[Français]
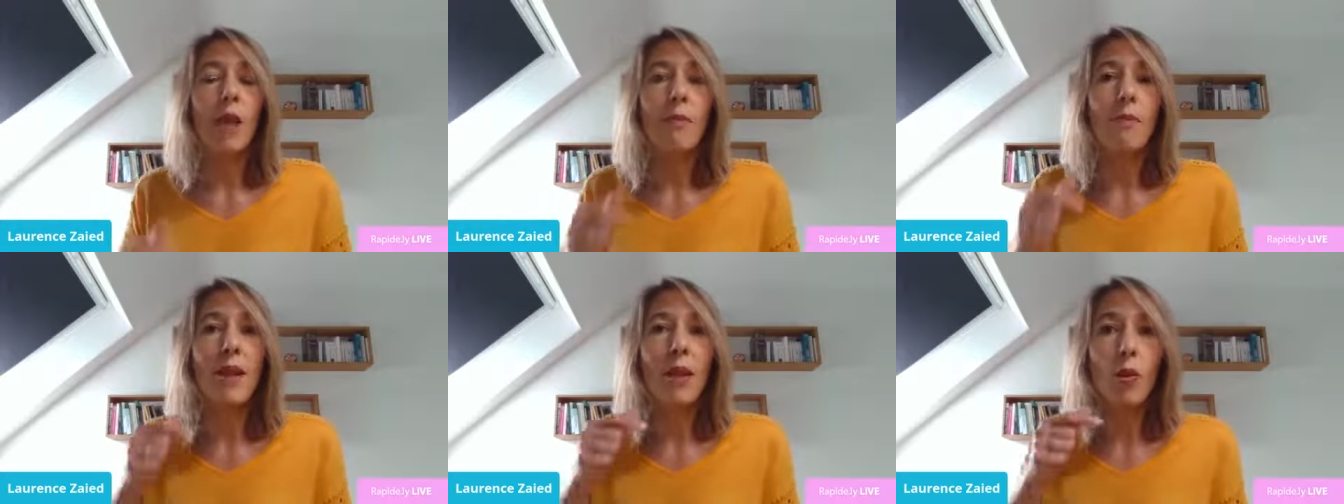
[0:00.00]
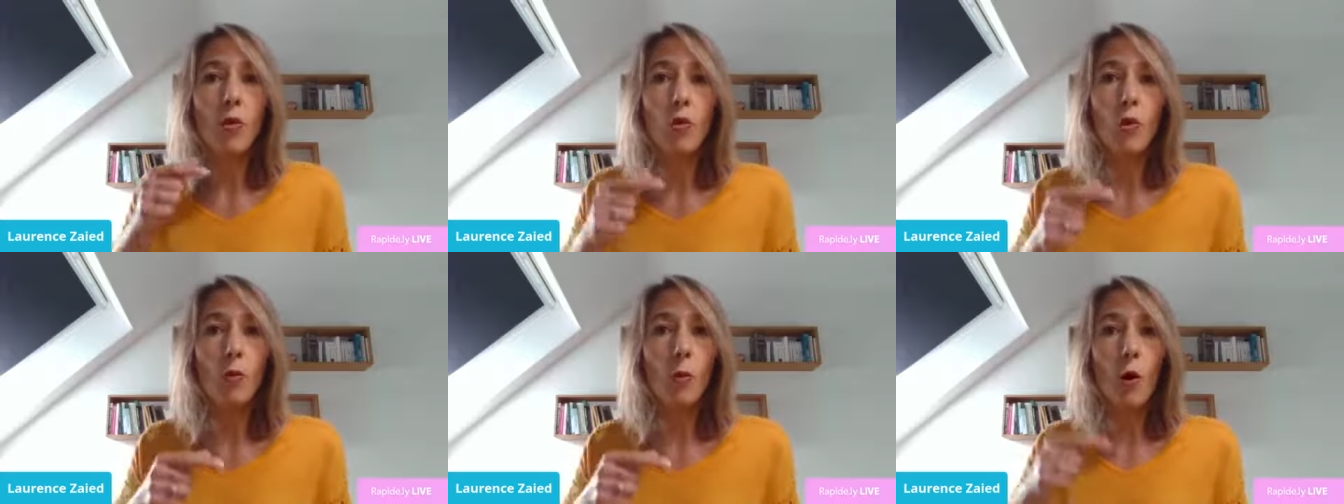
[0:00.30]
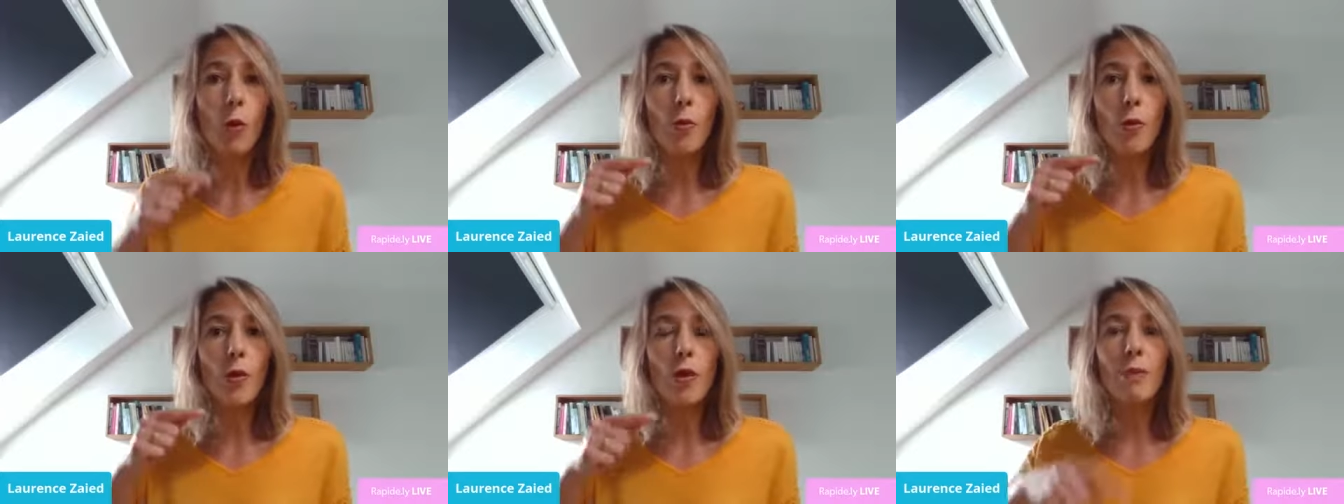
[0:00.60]
mais que tu ne
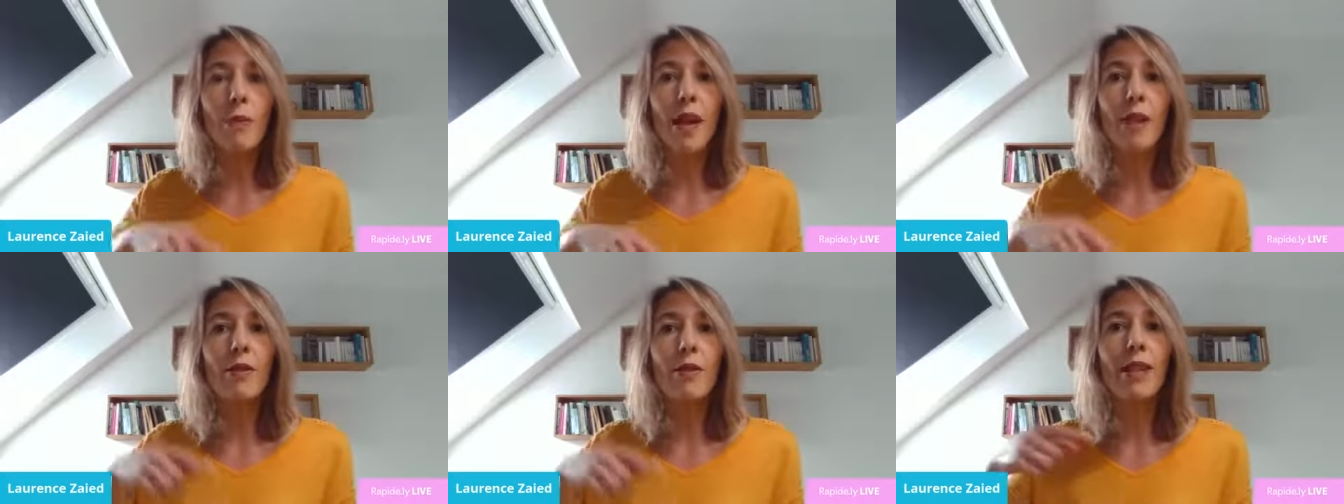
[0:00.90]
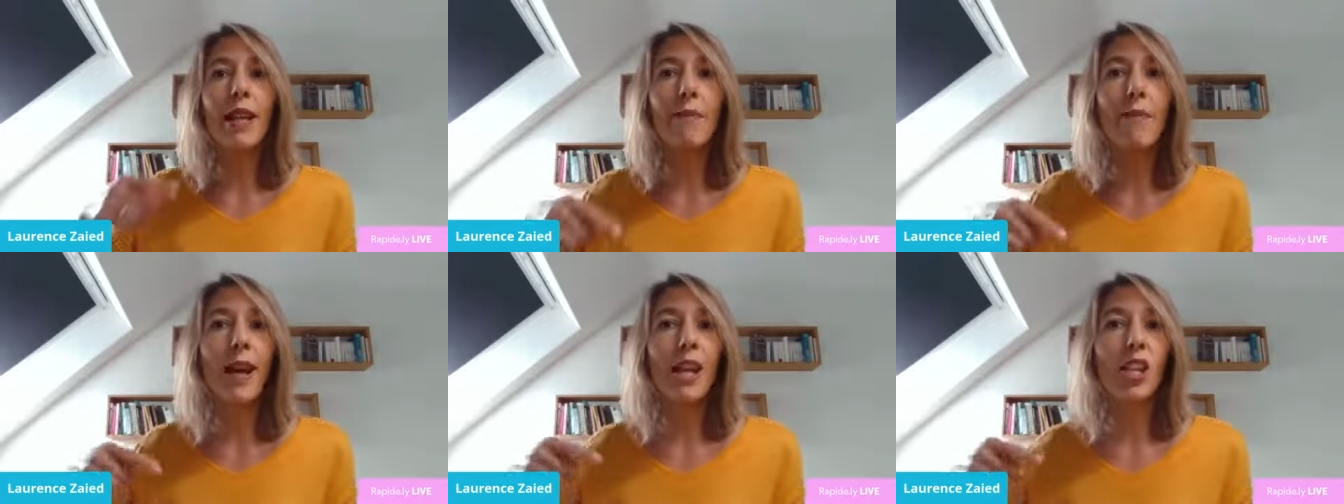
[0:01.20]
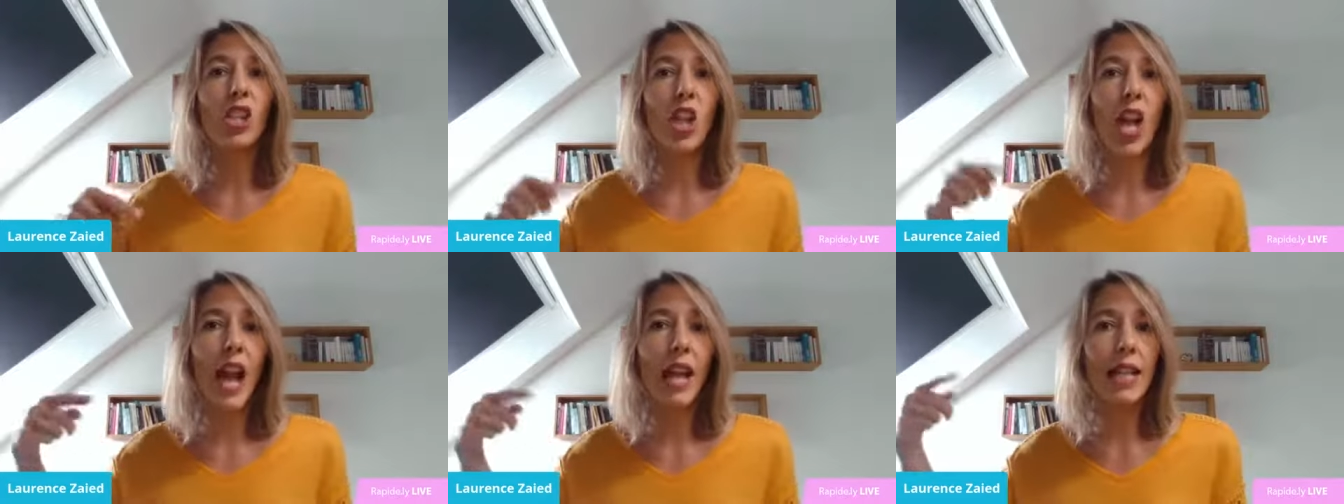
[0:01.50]
proposes pas une
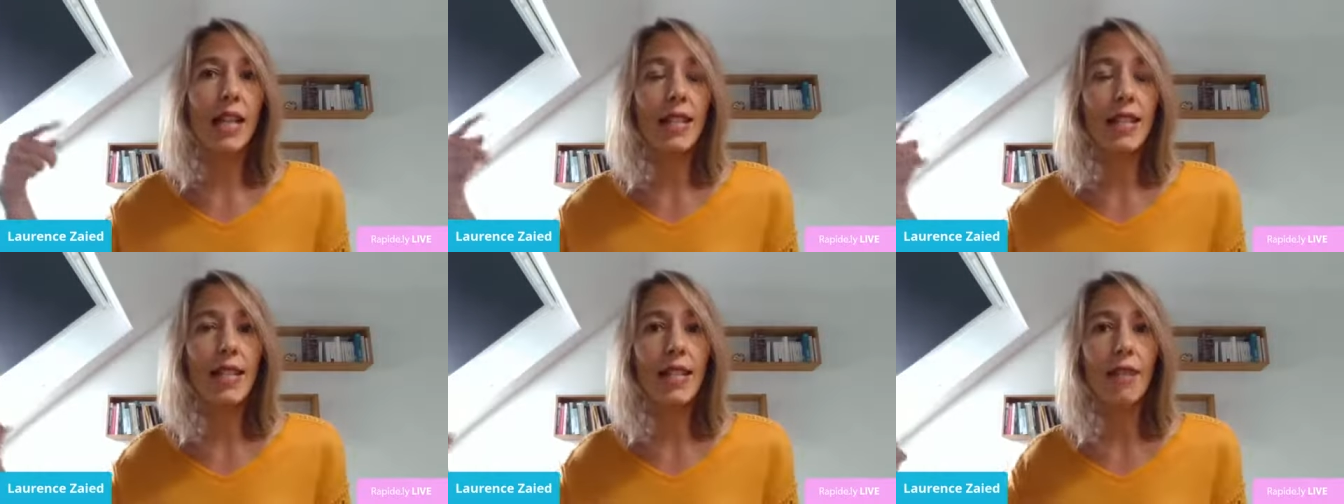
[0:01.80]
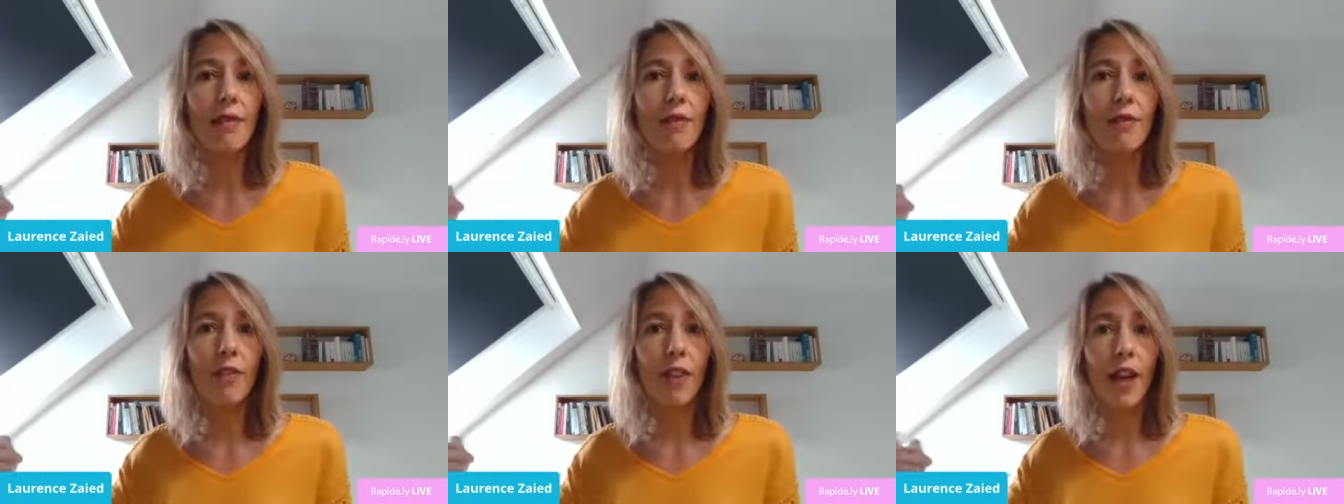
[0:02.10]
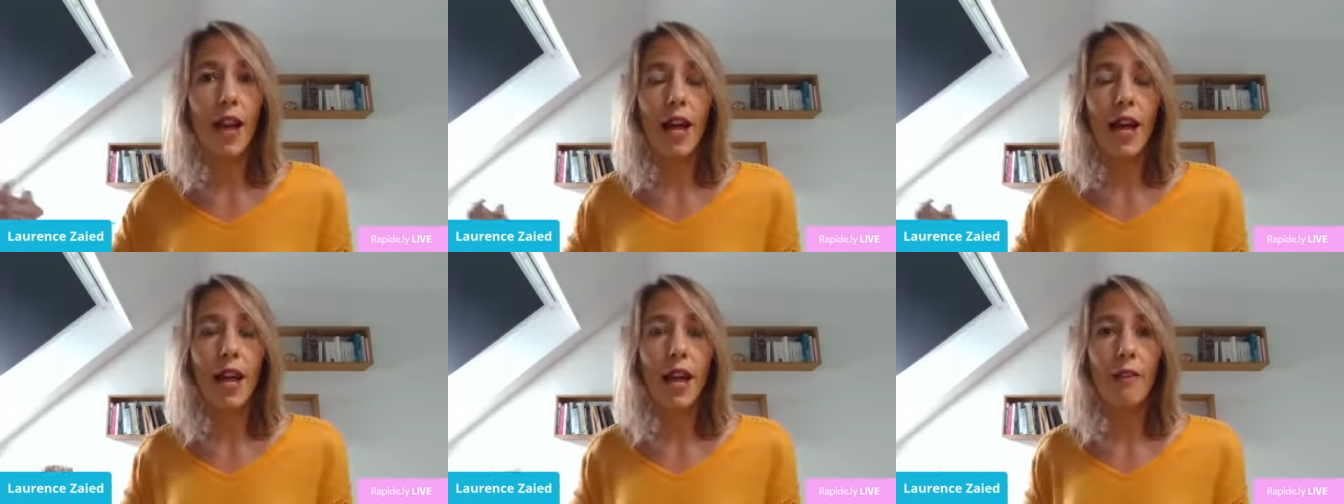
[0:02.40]
démarche active
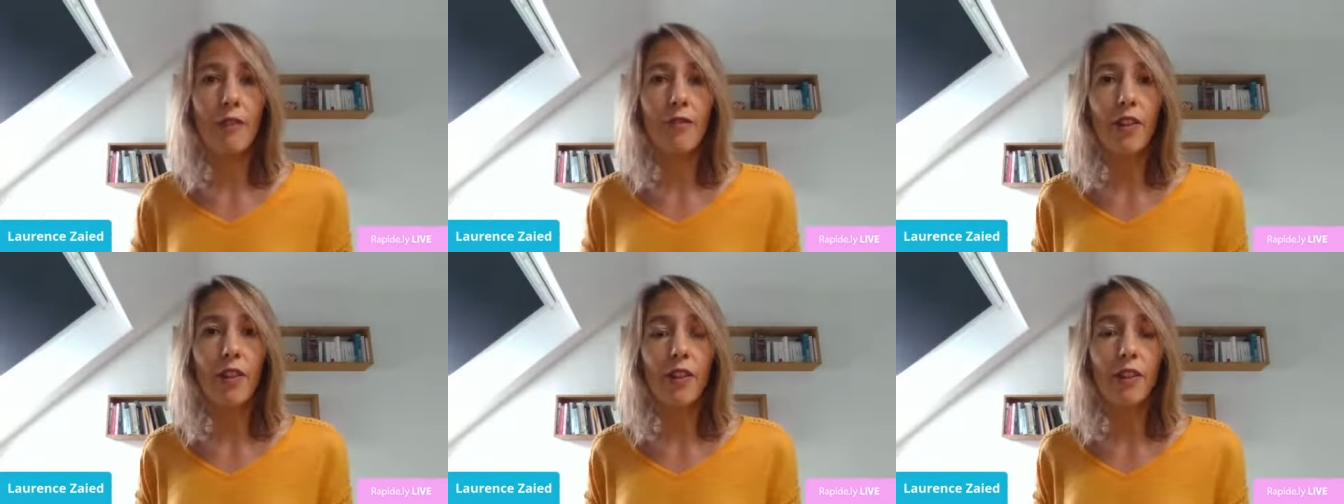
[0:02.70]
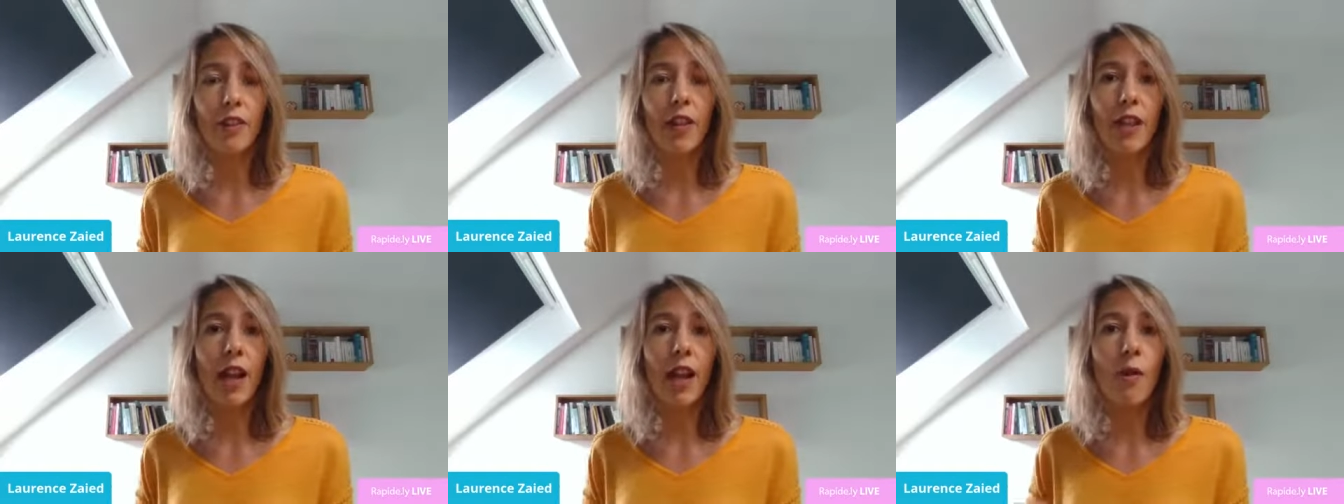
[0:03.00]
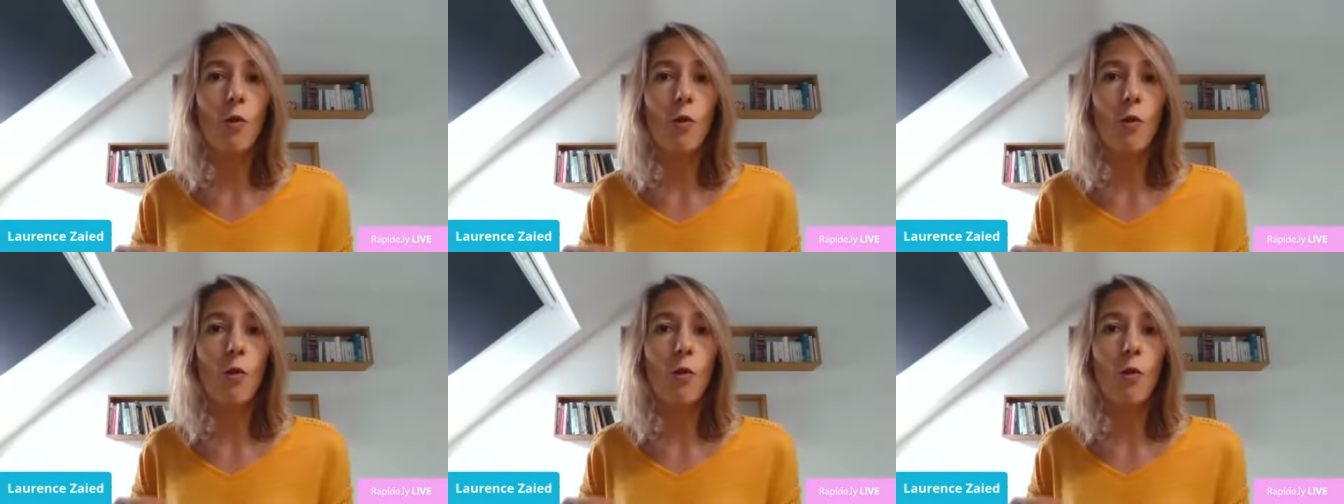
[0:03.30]
à la fin